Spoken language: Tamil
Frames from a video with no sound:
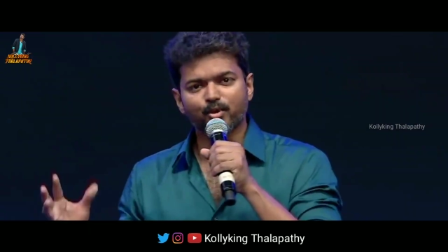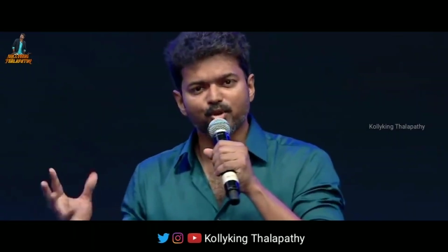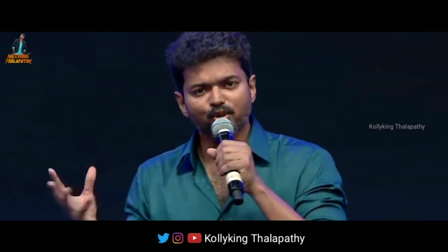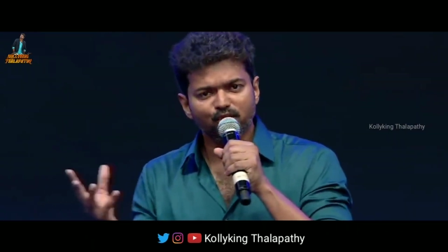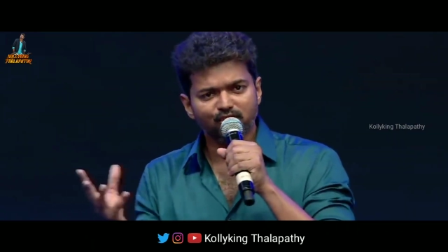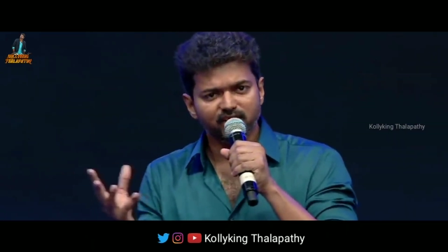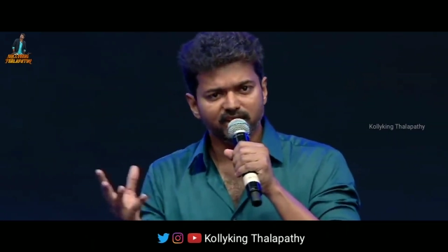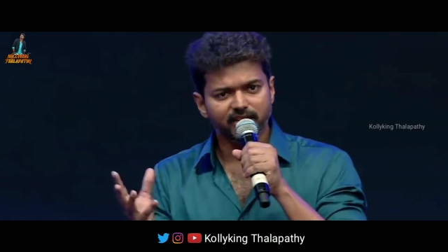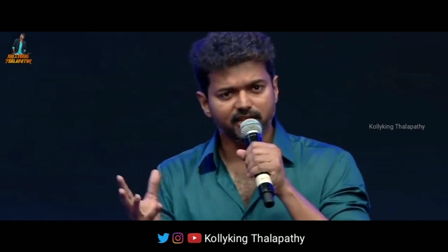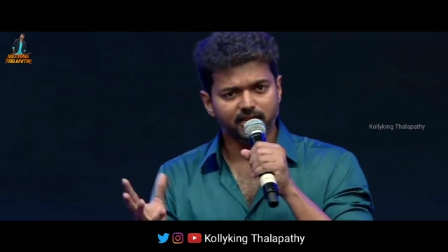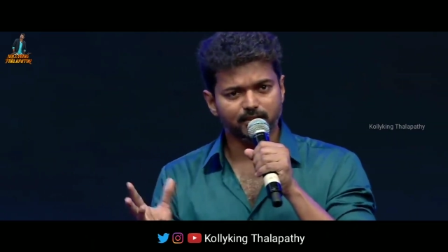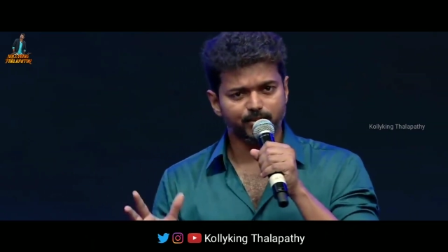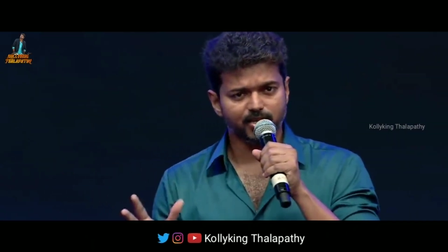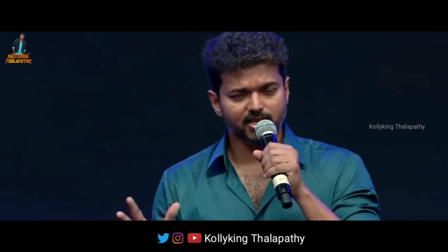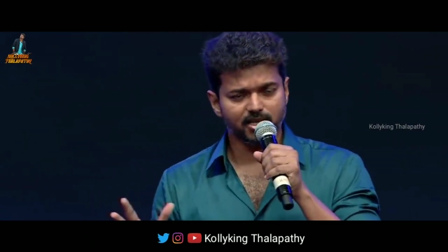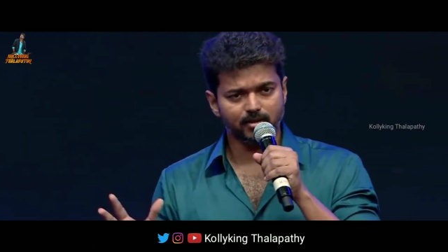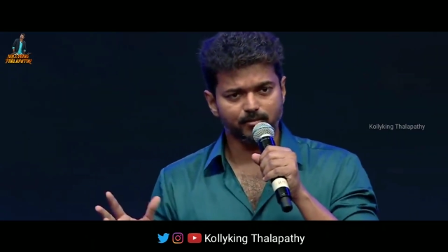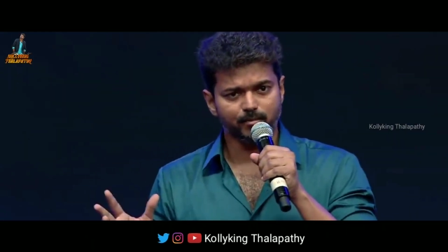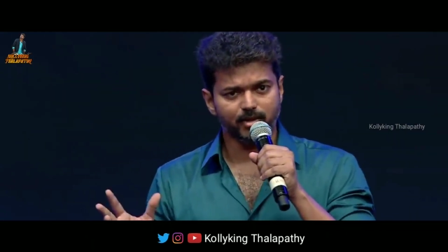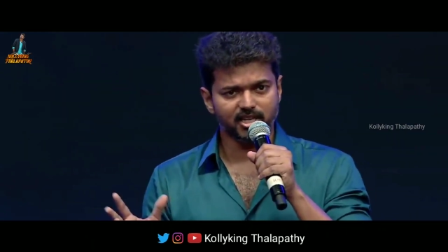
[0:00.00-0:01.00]
பூதம்
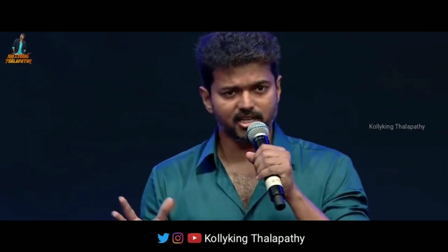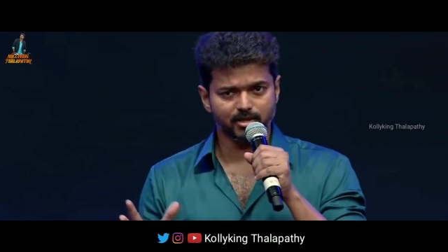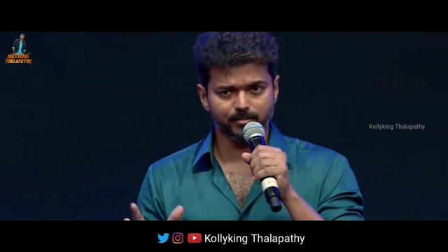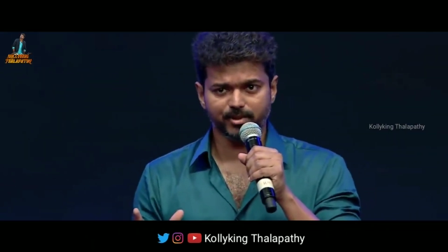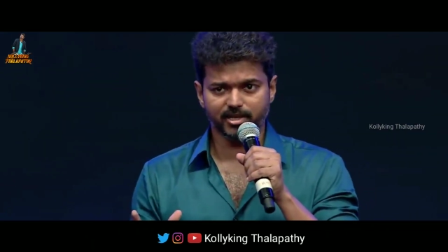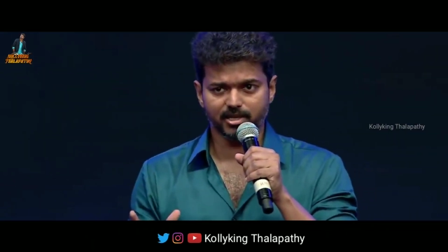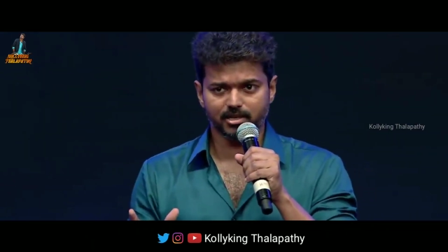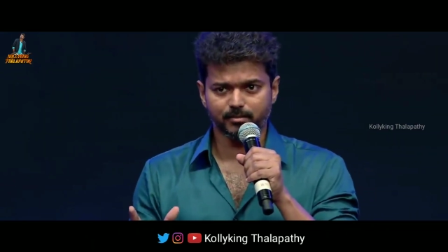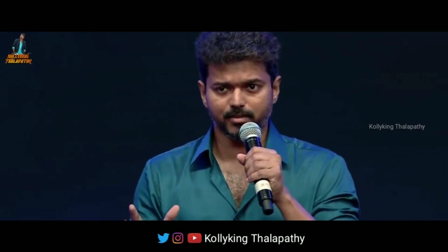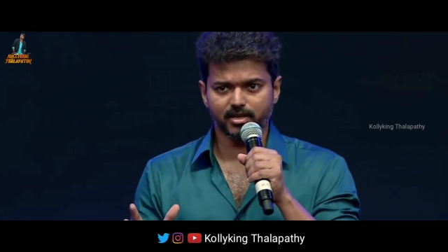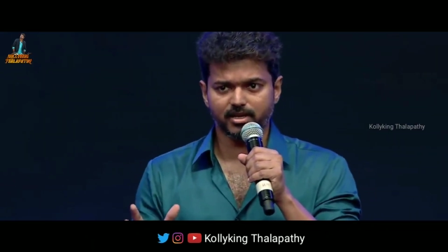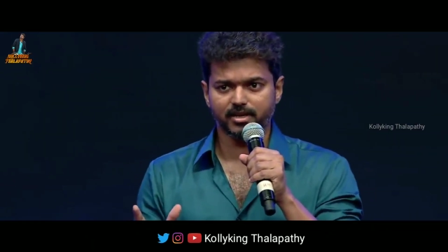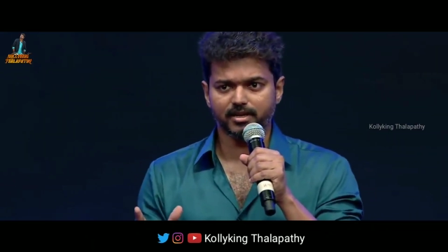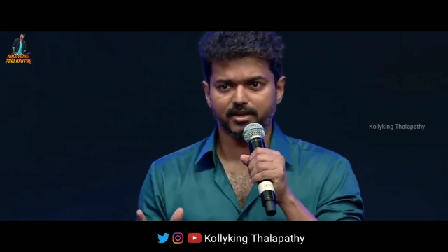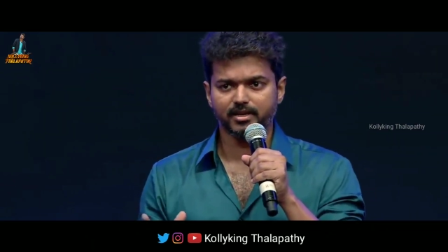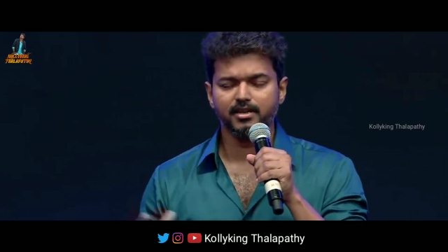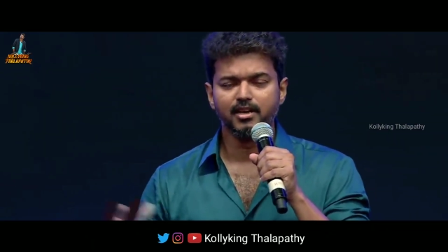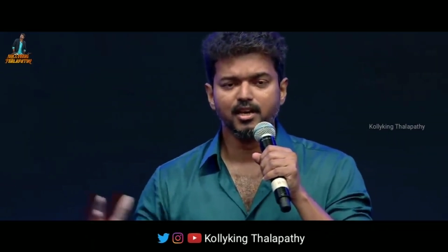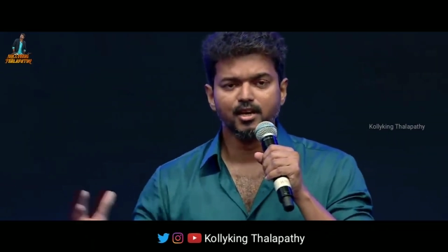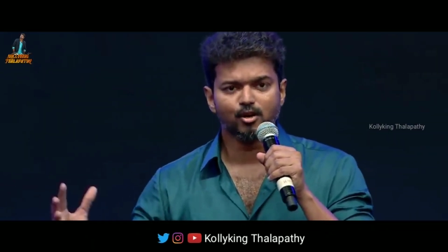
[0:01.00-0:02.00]
ஏற்பட்டால் மழை பெய்கிற
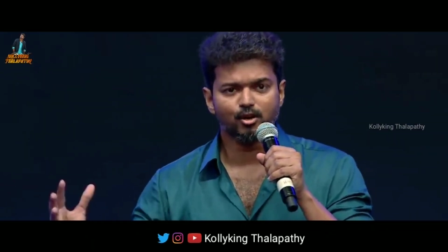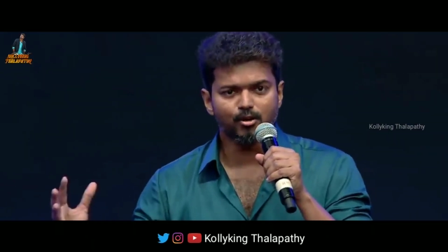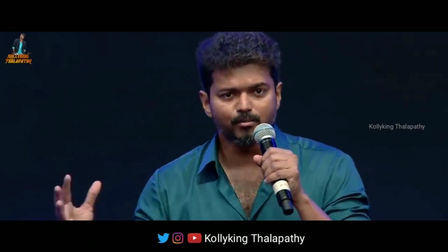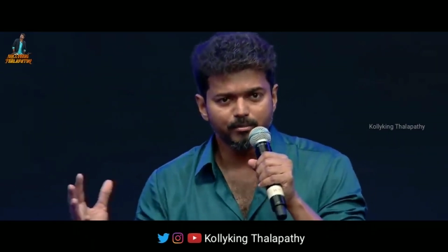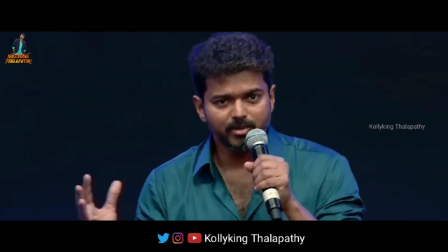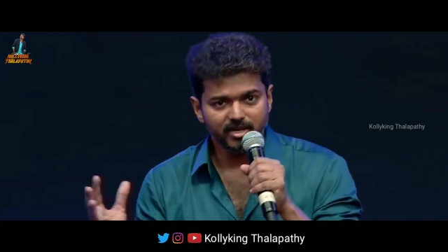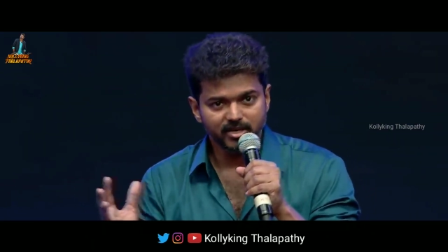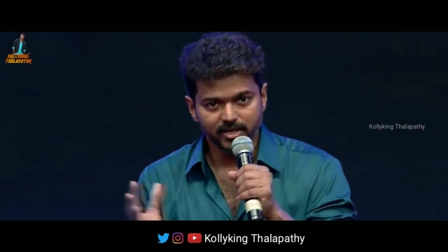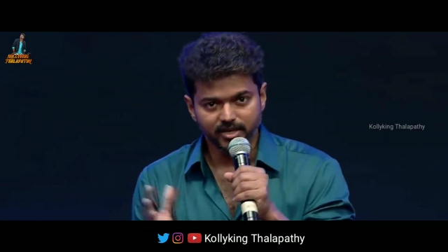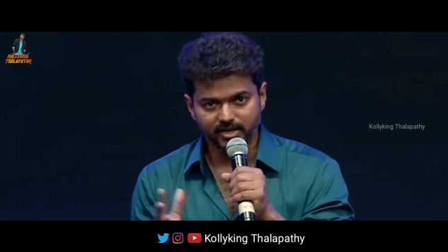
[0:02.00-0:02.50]
மாதிரி ரொம்ப